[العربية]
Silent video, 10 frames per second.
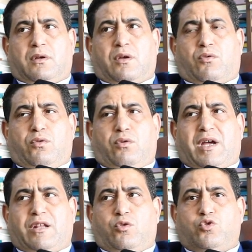كنقول
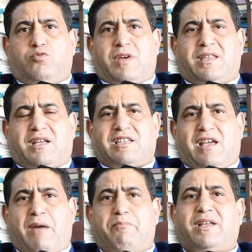له هذا الهجوم هذا
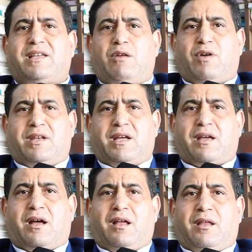حبذا لو
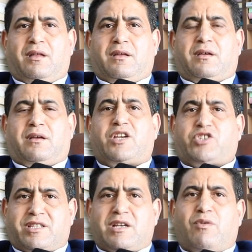انك
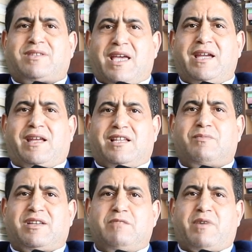نشرت وسائل
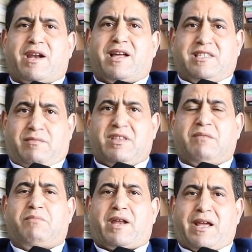اثبات براءتك ما
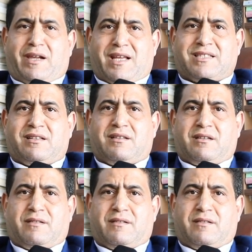دام البراءه هي الاصل